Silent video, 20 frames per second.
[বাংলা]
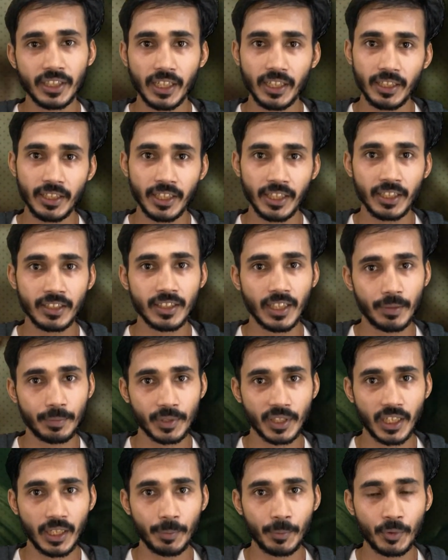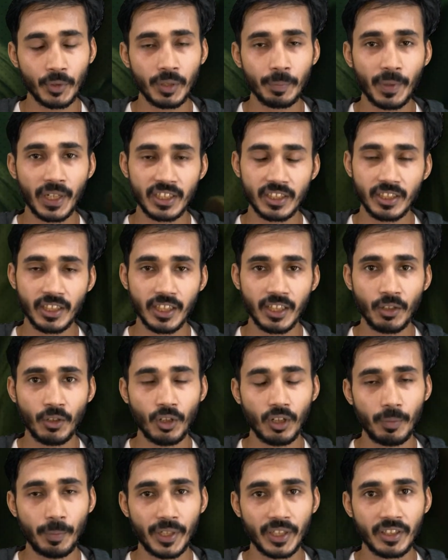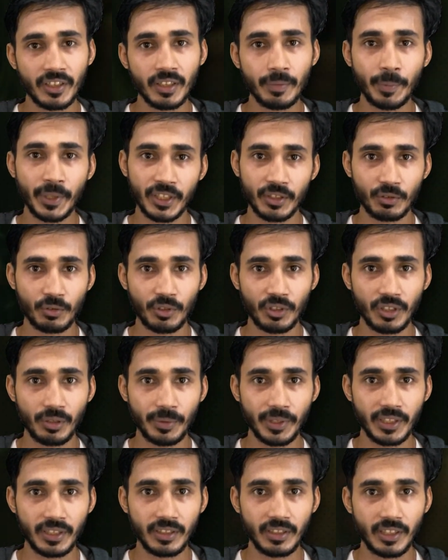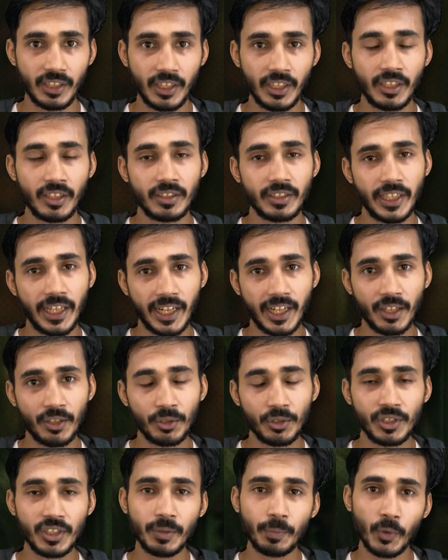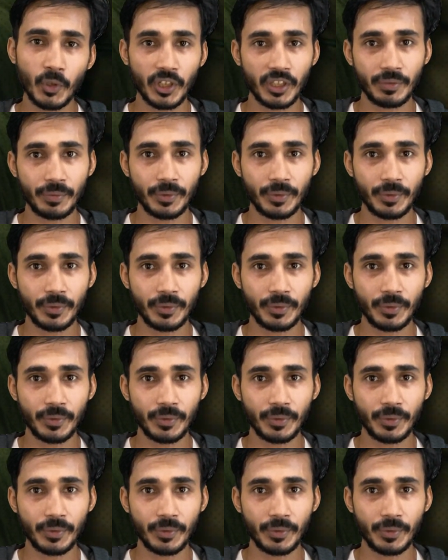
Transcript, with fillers: চ্যানেলটাকে সাবস্ক্রাইব করে পাশে থাকা অল বাটনটা প্রেস করে দেবেন দেখা হচ্ছে পরের